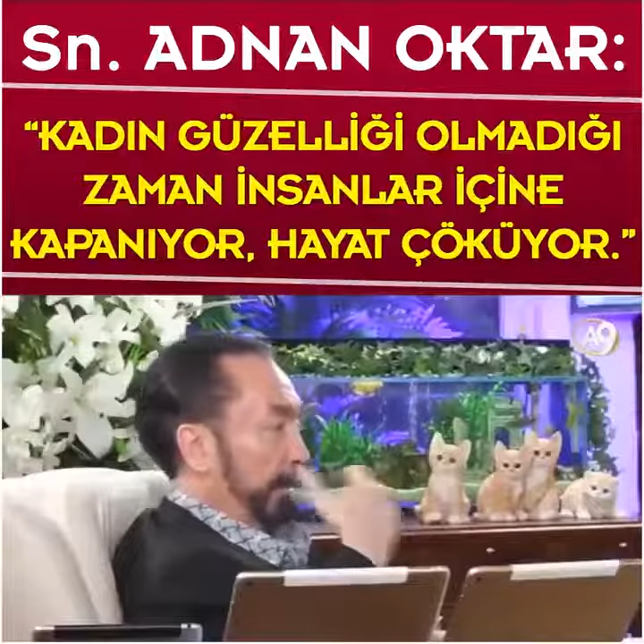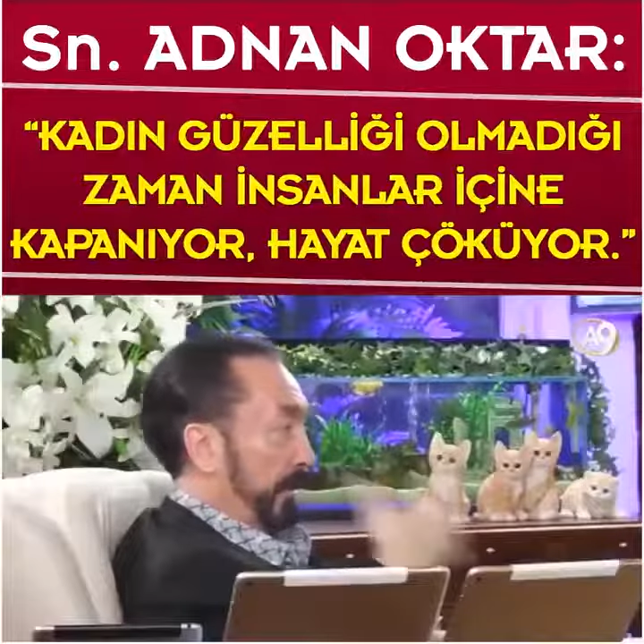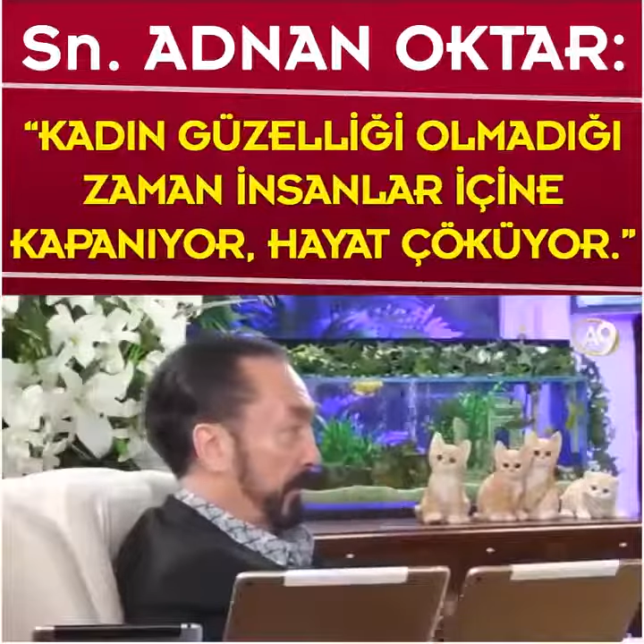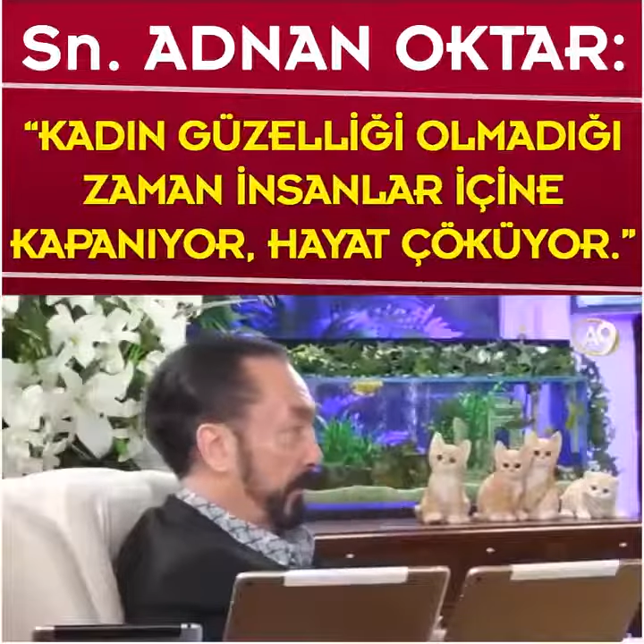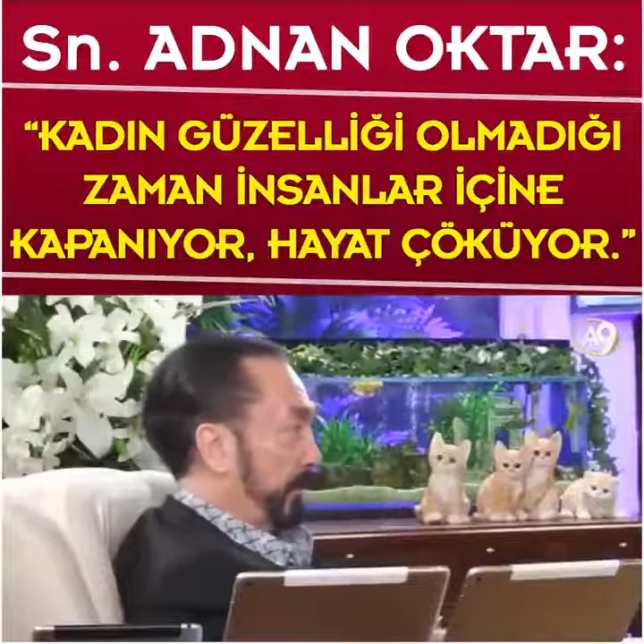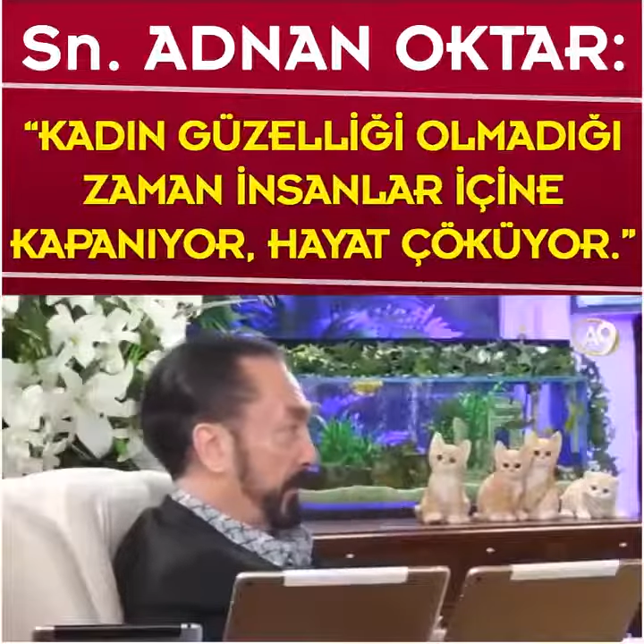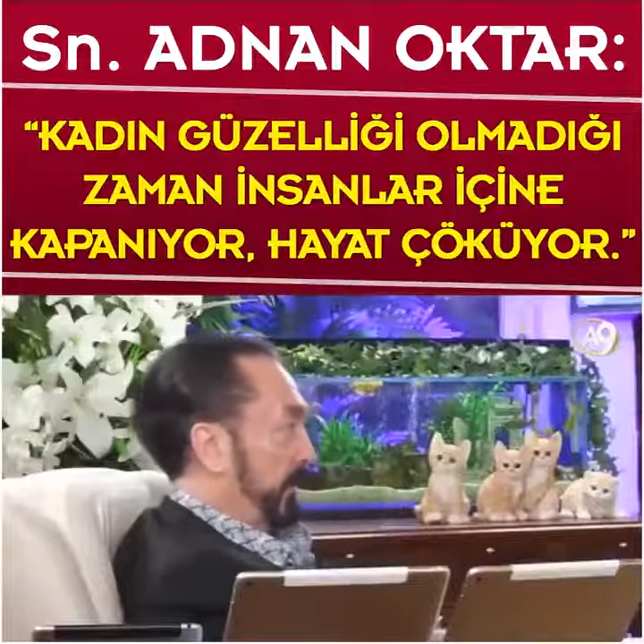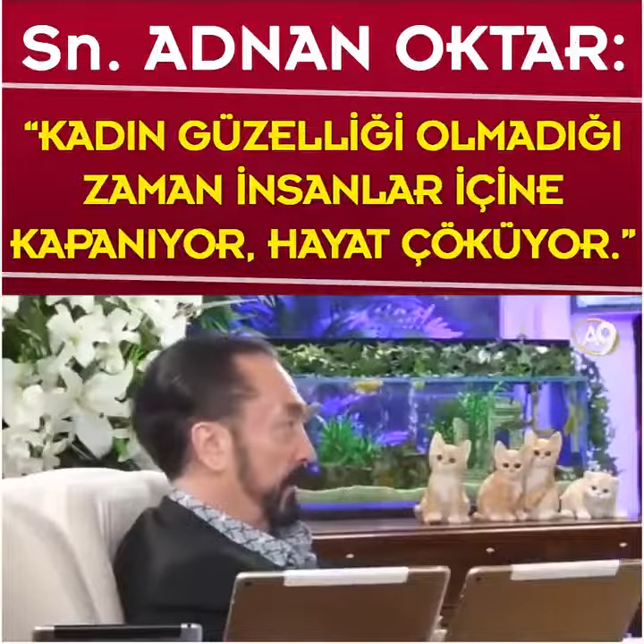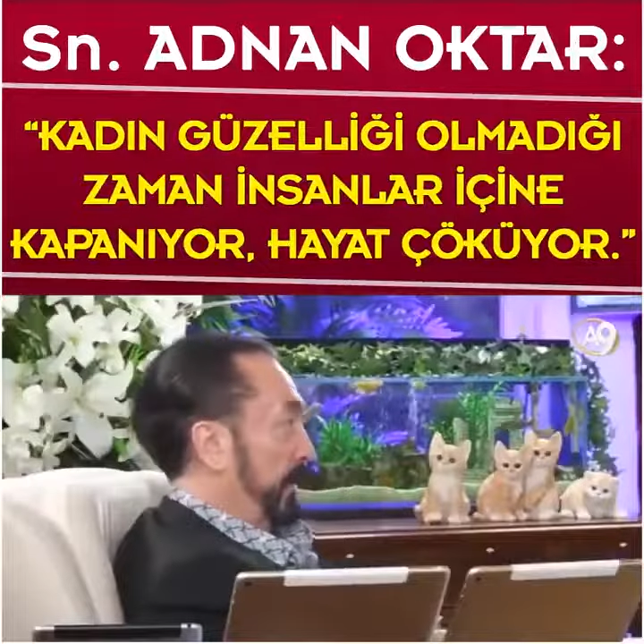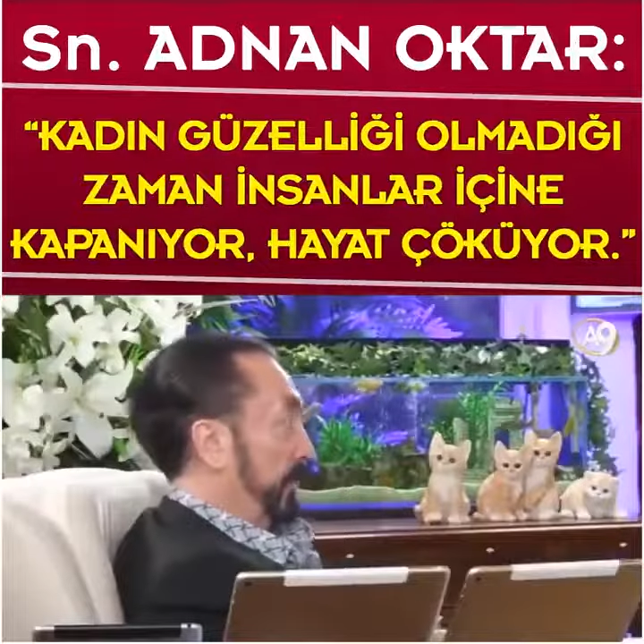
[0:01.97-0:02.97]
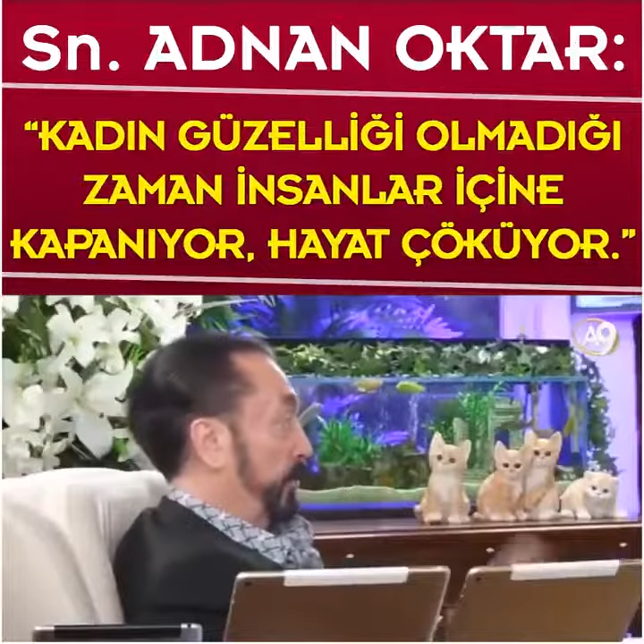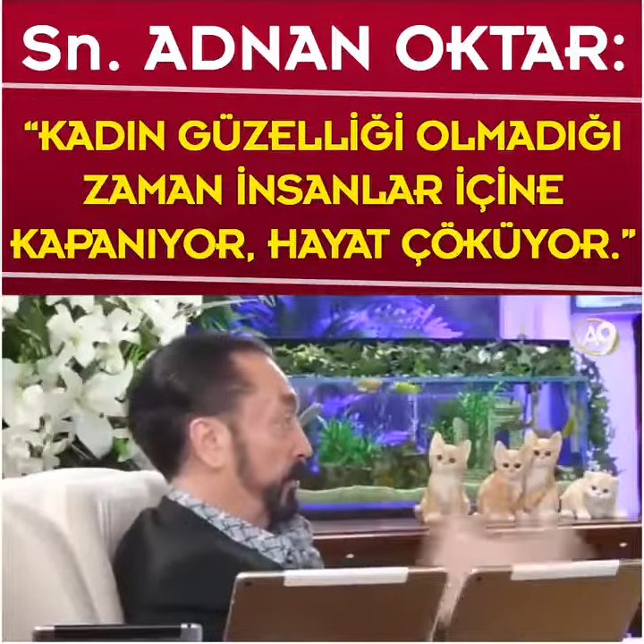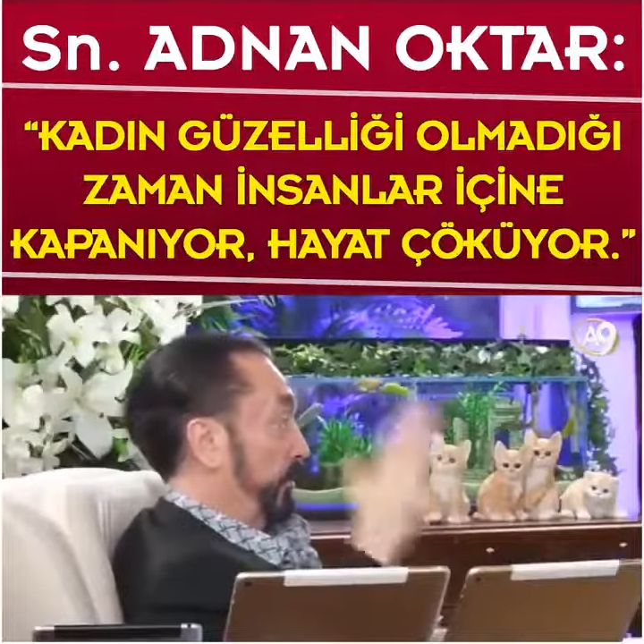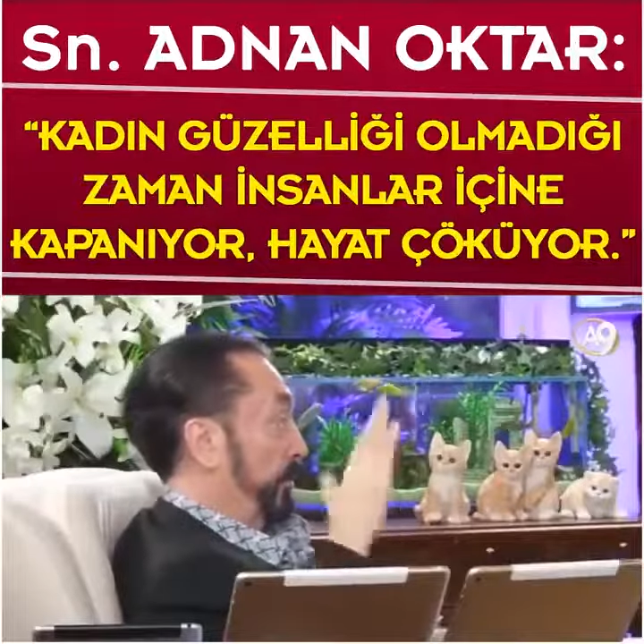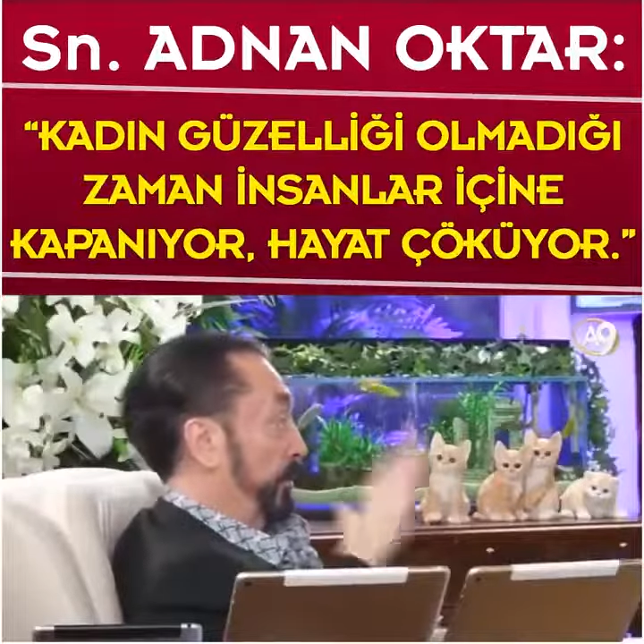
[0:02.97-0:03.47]
kalktın mı
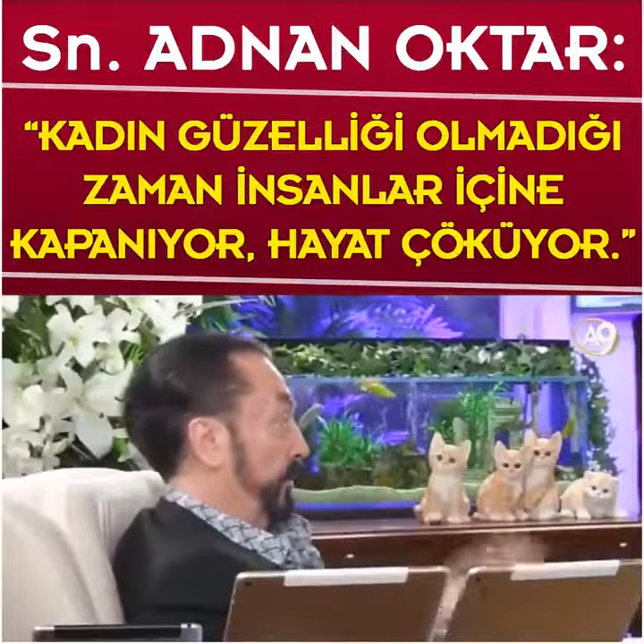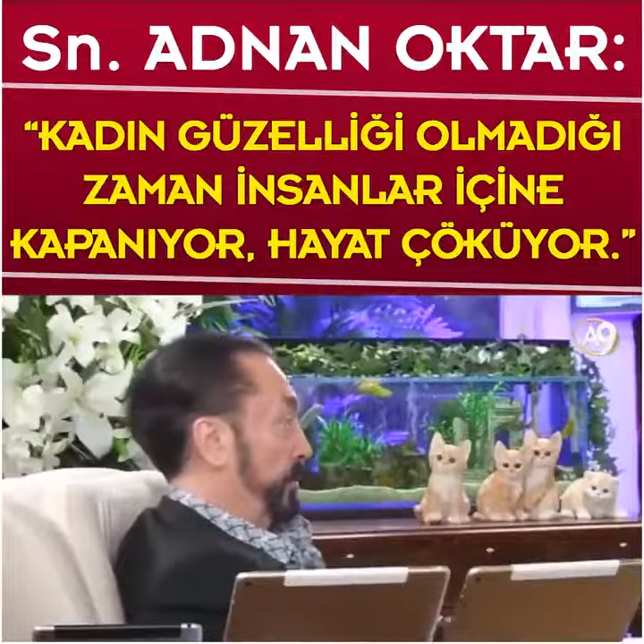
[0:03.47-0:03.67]
toplumda